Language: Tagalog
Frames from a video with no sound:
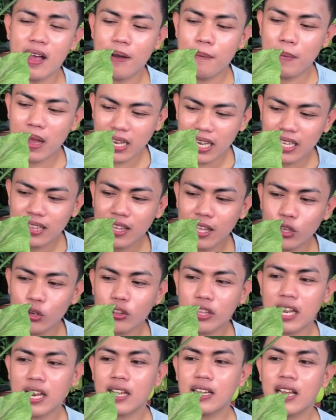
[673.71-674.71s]
makita nyo
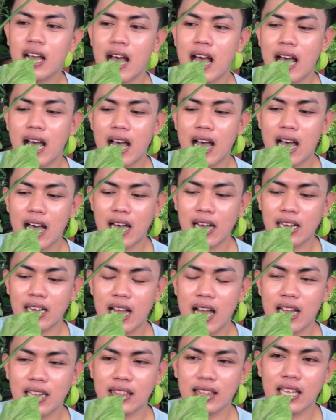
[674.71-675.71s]
talaga ang
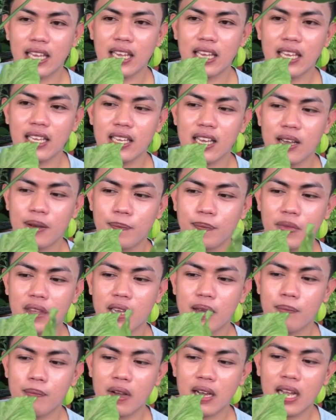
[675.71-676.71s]
ating
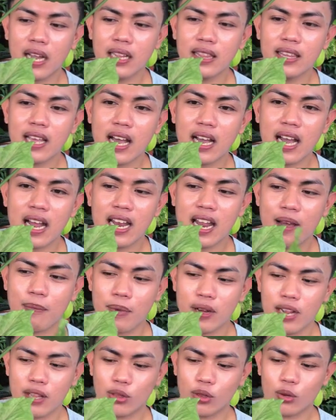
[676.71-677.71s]
magandang
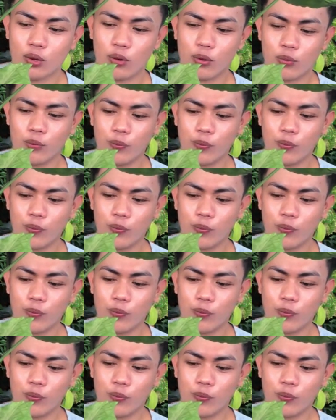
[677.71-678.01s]
halaman na to.